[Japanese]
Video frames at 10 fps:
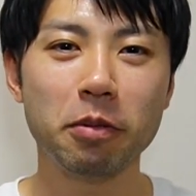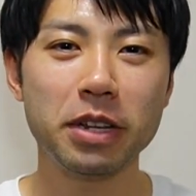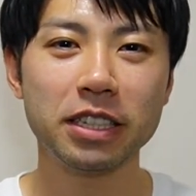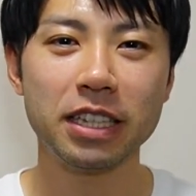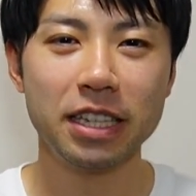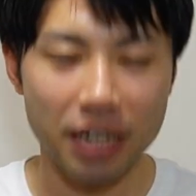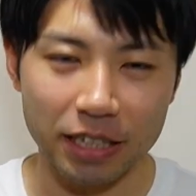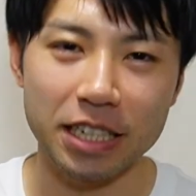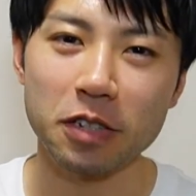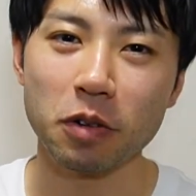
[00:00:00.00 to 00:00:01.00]
皆さんいか
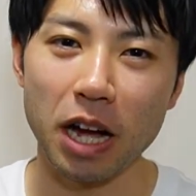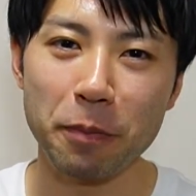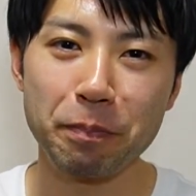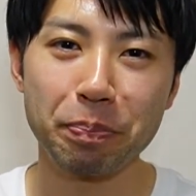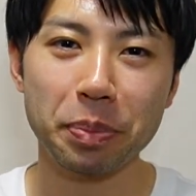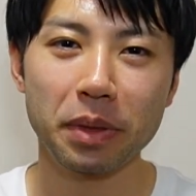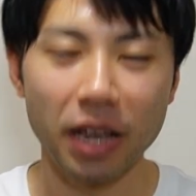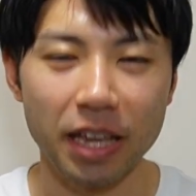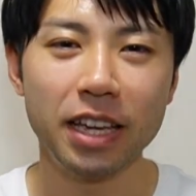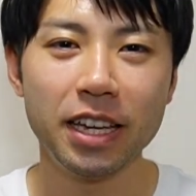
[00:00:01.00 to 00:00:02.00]
がでしょうか
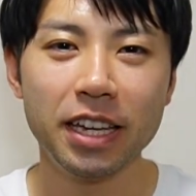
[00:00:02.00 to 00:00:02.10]
はい。